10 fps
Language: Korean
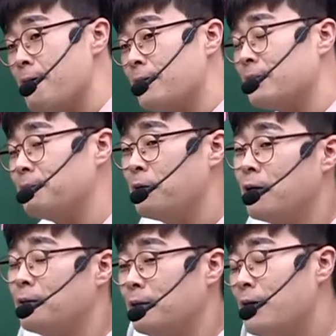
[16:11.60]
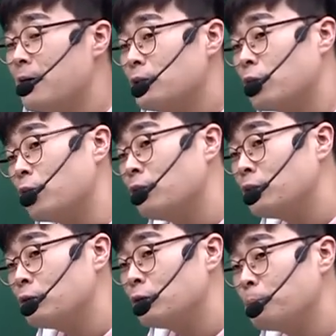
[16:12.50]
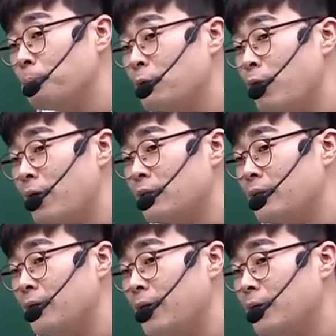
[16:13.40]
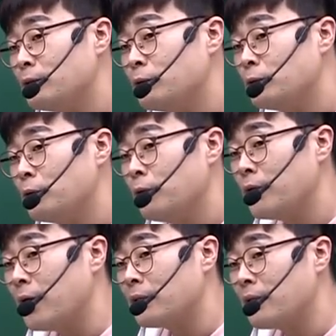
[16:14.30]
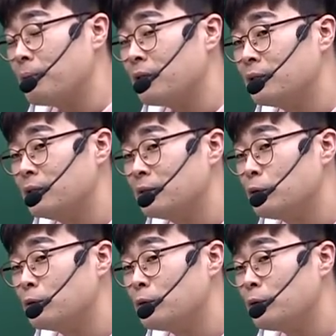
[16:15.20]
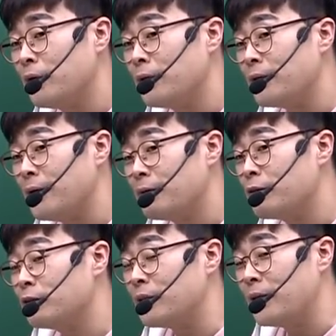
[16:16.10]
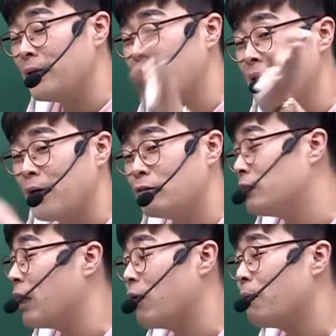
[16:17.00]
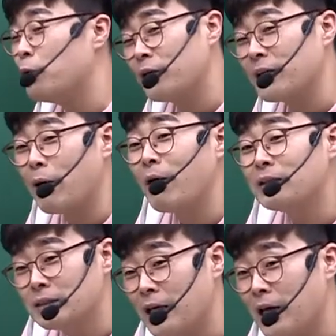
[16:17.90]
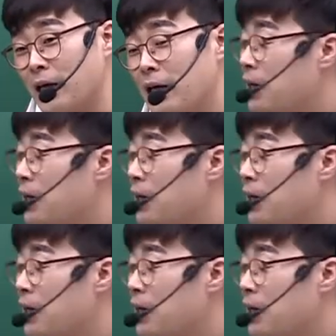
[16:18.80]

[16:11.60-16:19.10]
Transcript: 그러면 저런 식으로 P와 E의 소송이 나왔다면 그 소송에 대해서 쟤네가 나눈 대화 뭐 이렇게 나왔는데